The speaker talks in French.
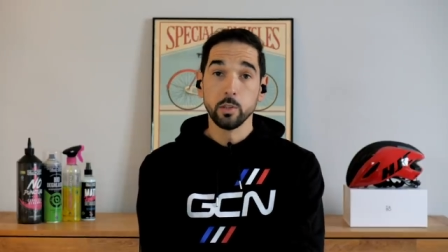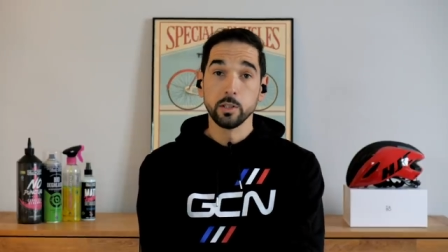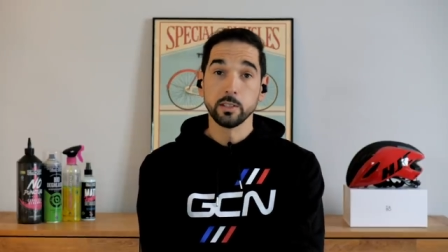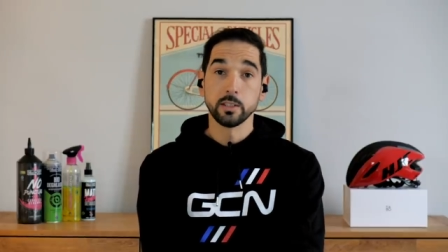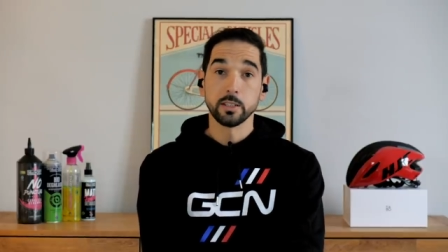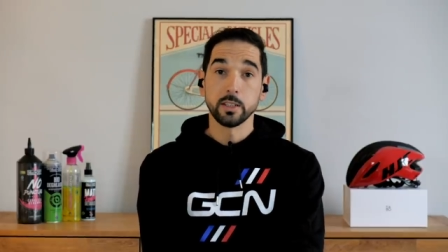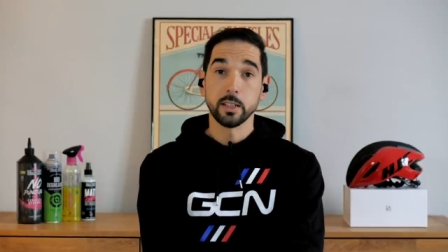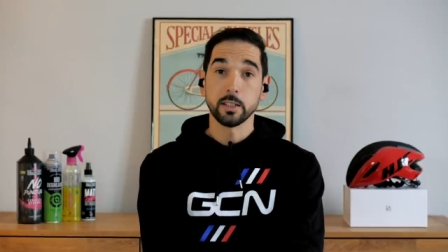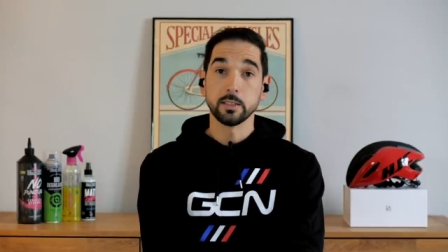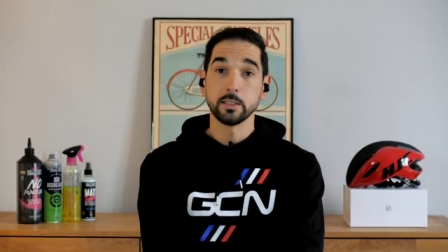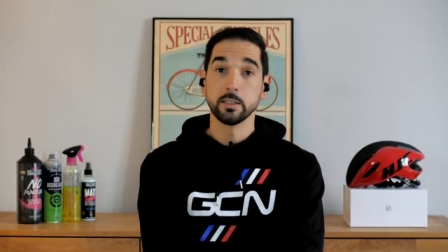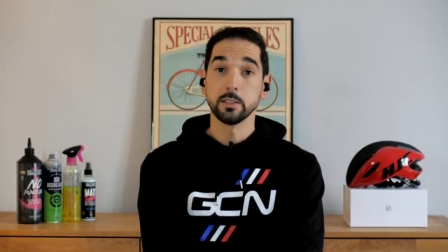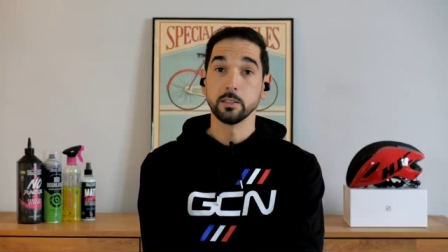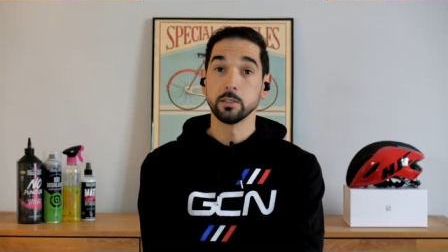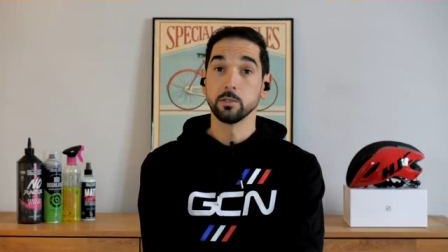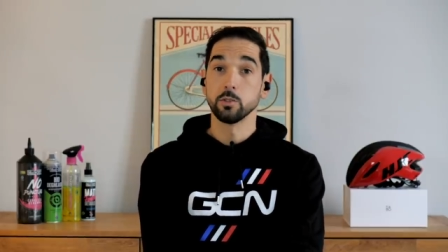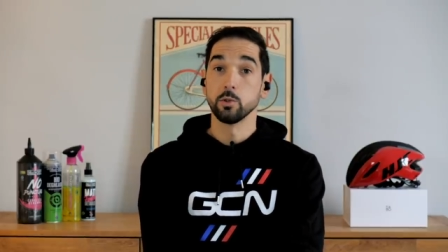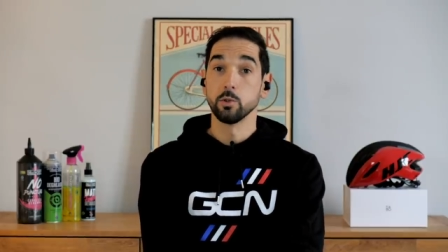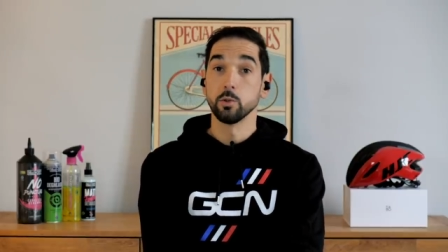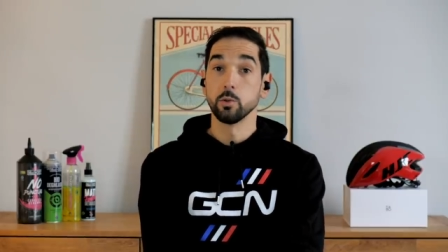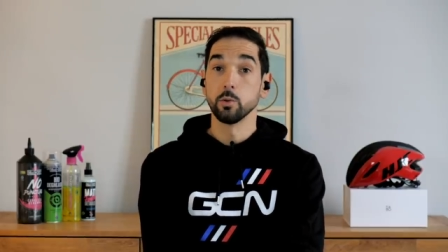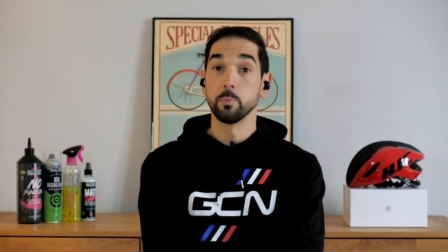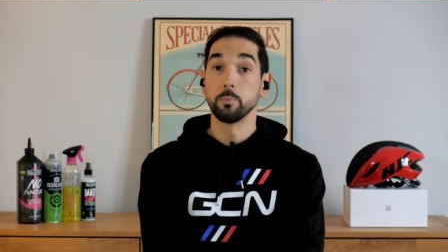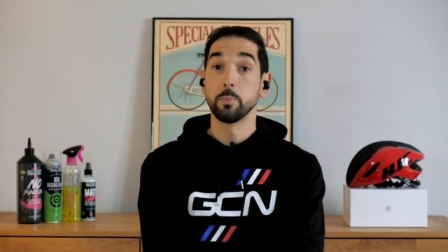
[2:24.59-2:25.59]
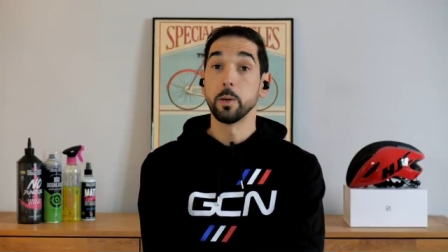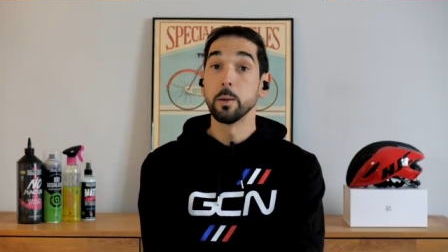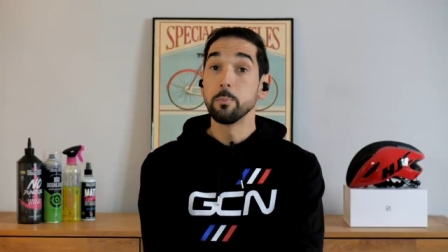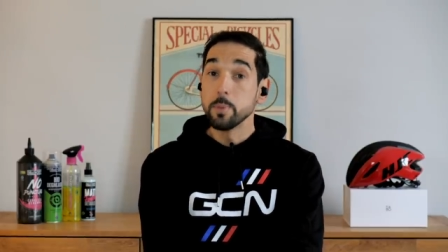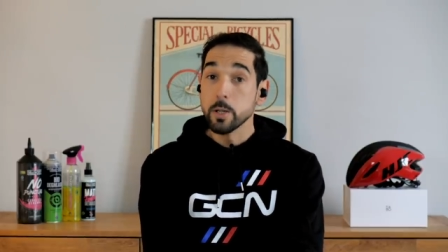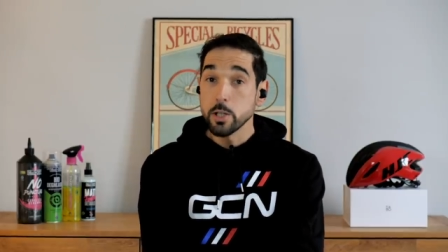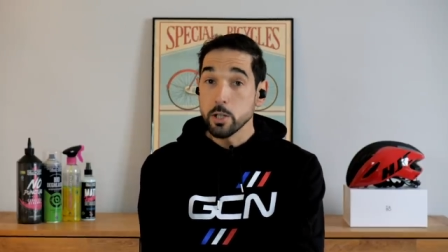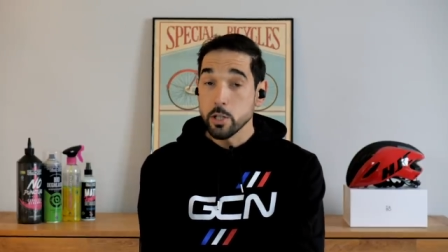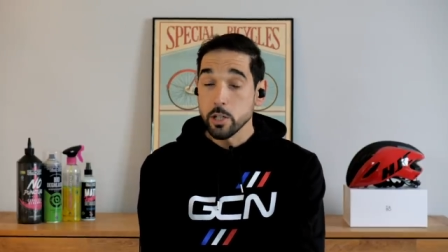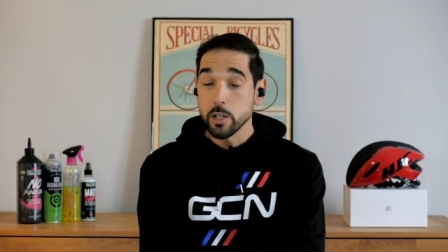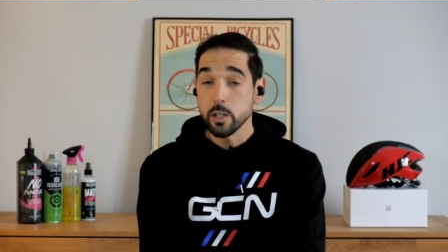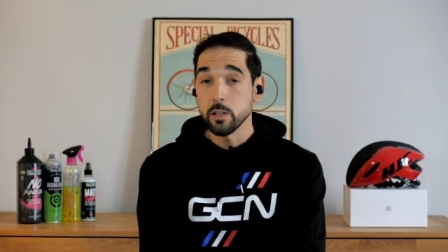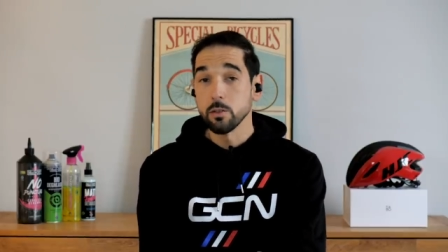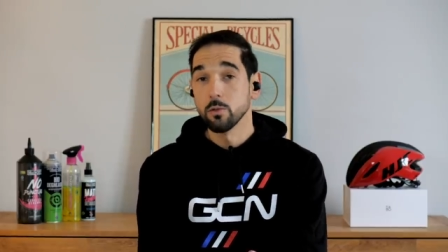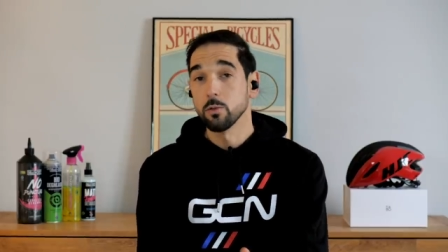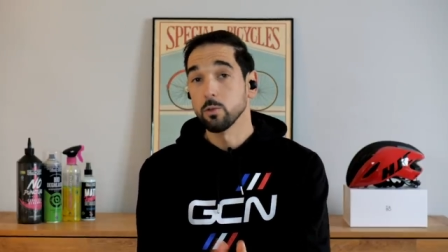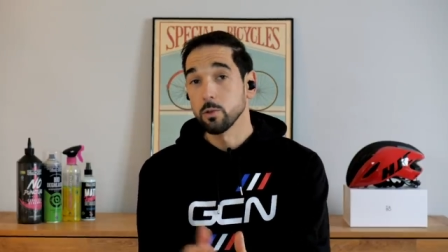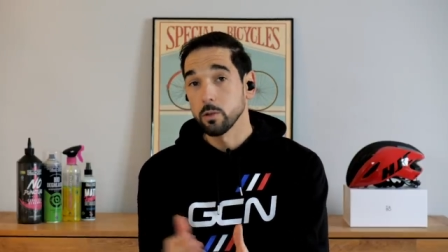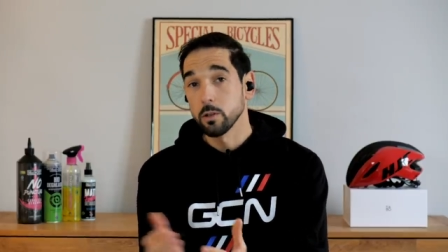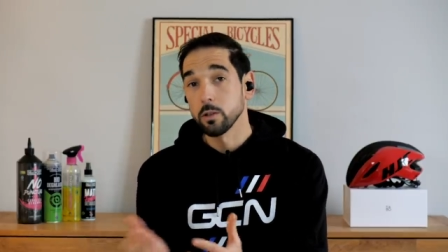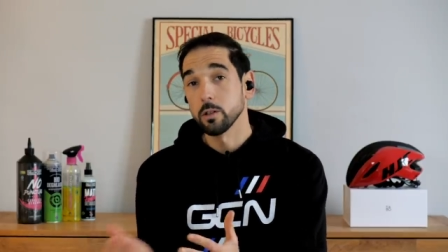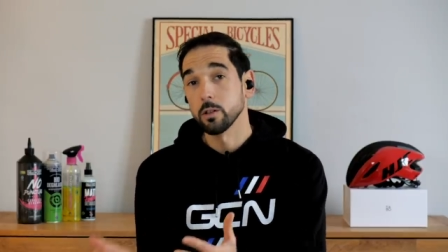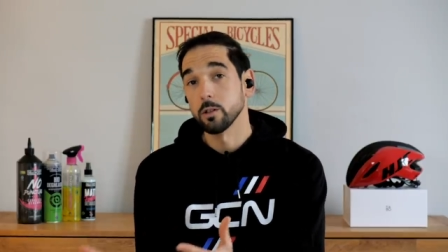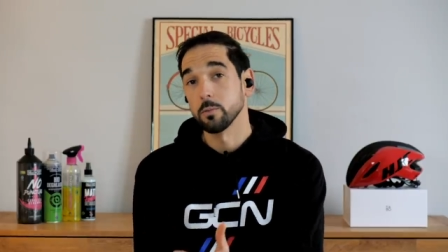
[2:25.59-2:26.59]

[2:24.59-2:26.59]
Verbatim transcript: les exercices de PPG, donc